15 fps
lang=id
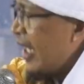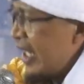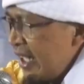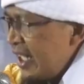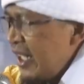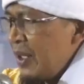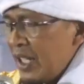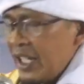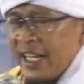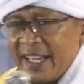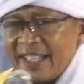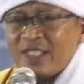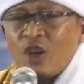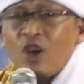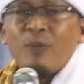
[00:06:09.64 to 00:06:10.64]
ini
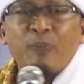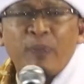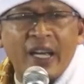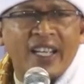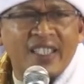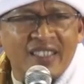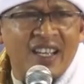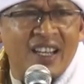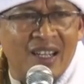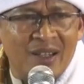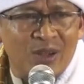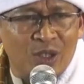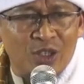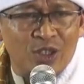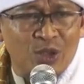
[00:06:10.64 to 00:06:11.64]
SOP
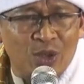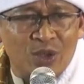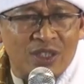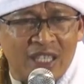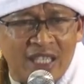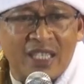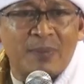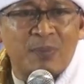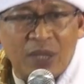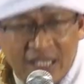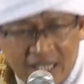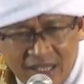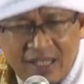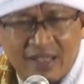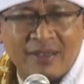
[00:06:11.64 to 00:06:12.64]
nya untuk jadi
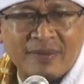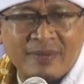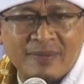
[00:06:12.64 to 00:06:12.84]
benar